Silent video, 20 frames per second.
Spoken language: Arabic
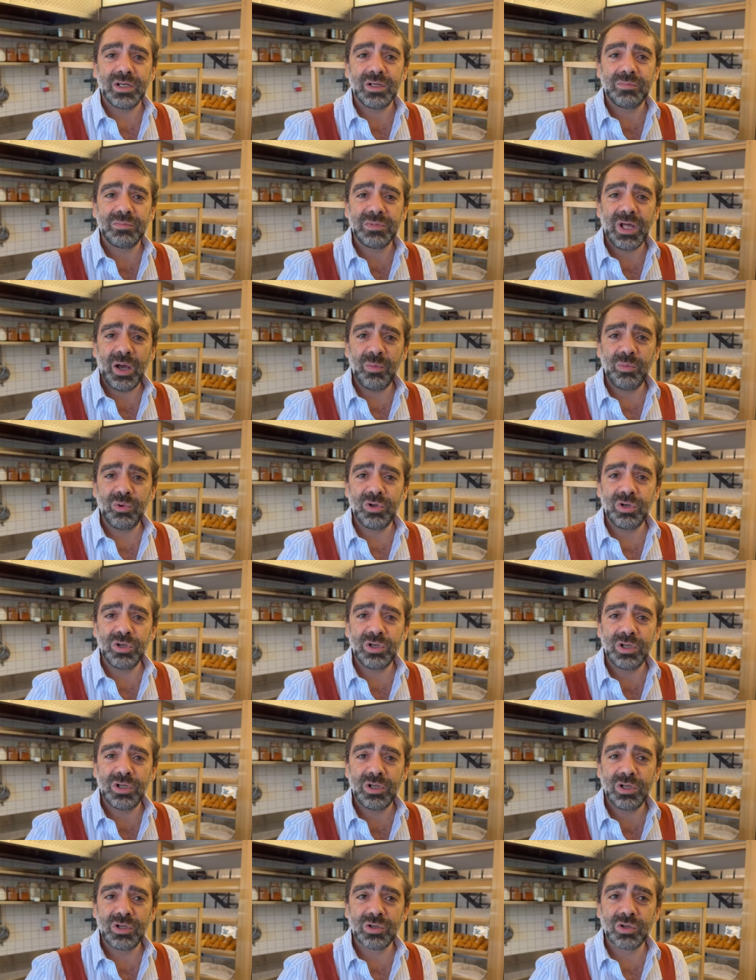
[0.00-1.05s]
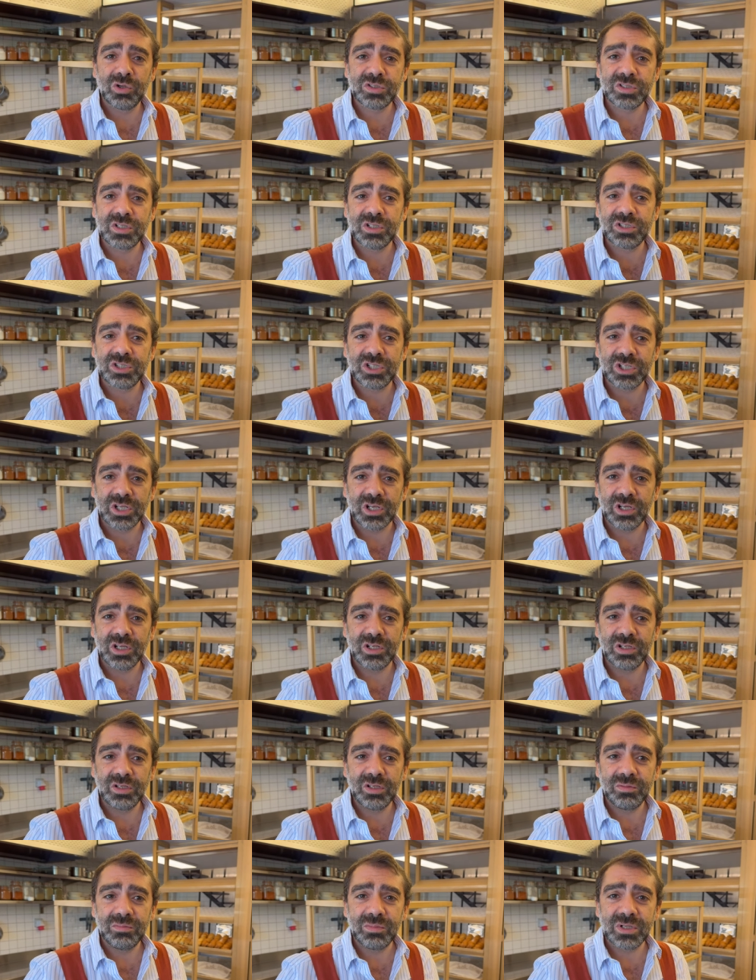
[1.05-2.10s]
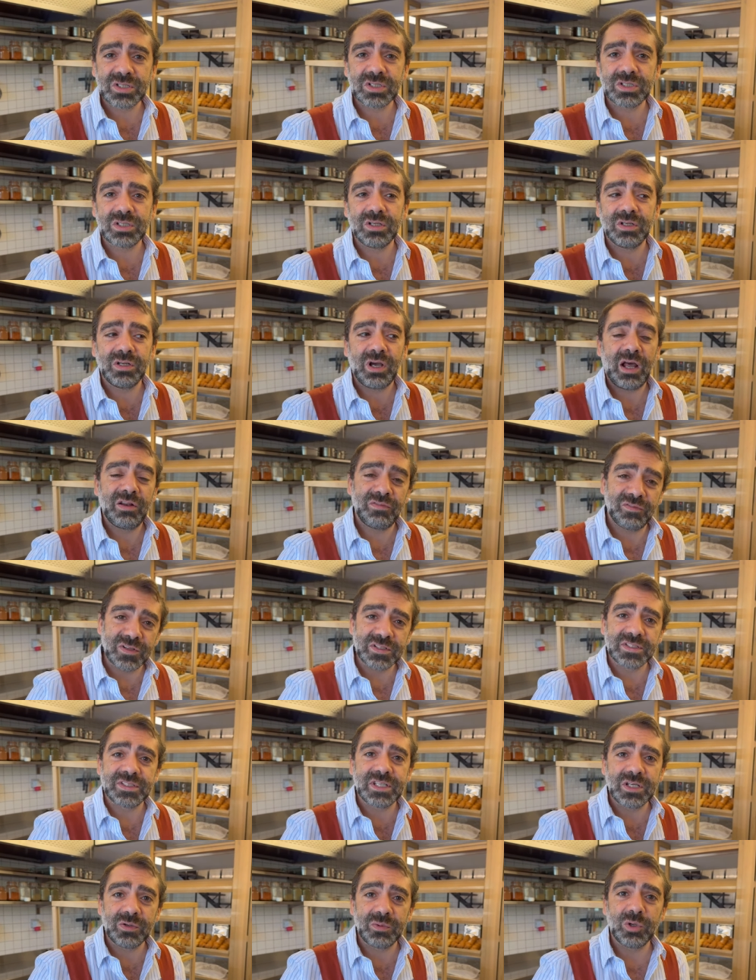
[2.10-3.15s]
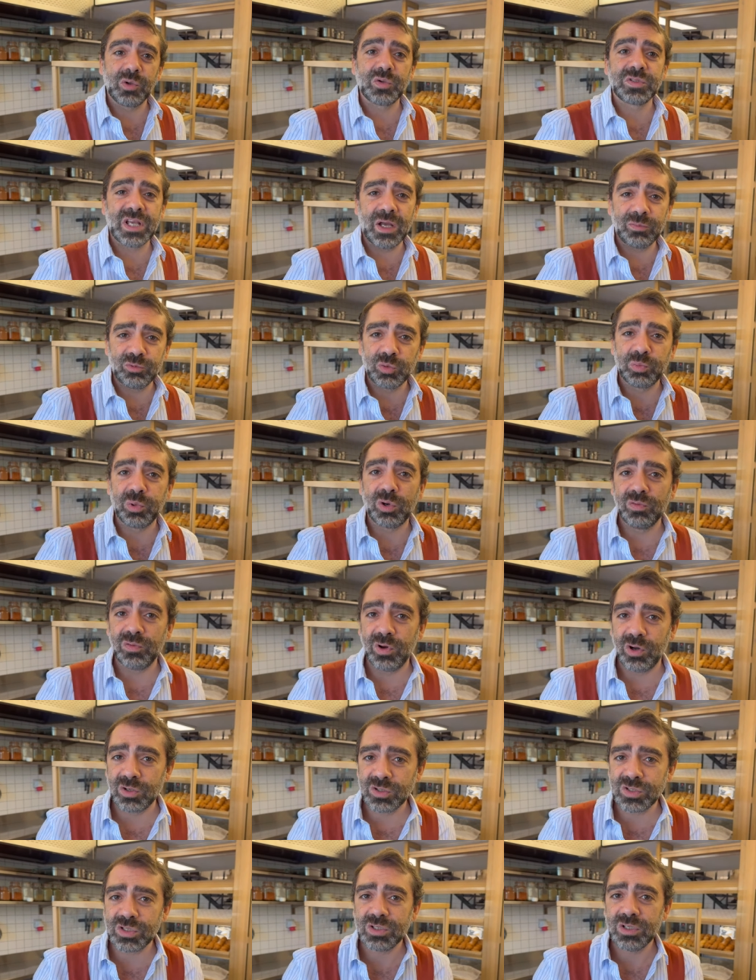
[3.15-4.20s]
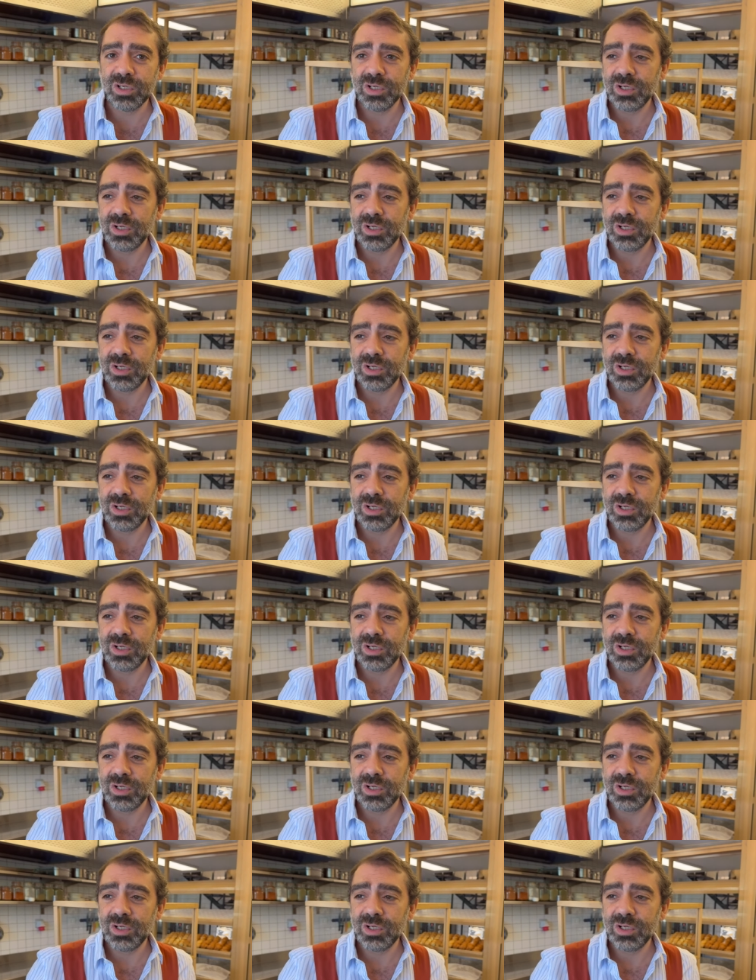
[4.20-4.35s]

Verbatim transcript: بنعمل روست تشيكن بس على الفرنساوي اوزيرب دو بروفونس